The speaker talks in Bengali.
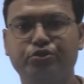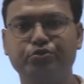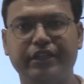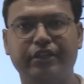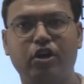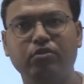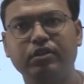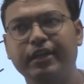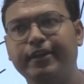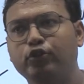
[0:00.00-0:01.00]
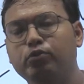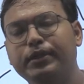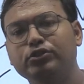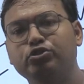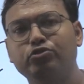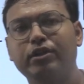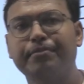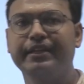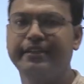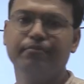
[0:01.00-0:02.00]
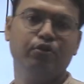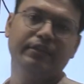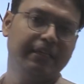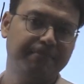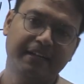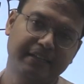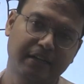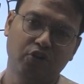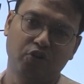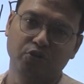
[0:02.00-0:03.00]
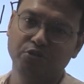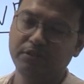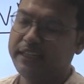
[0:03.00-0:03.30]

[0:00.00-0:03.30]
স্টুডেন্ট হও তোমার জন্য আমি এটা বলতেই পারি না কখনো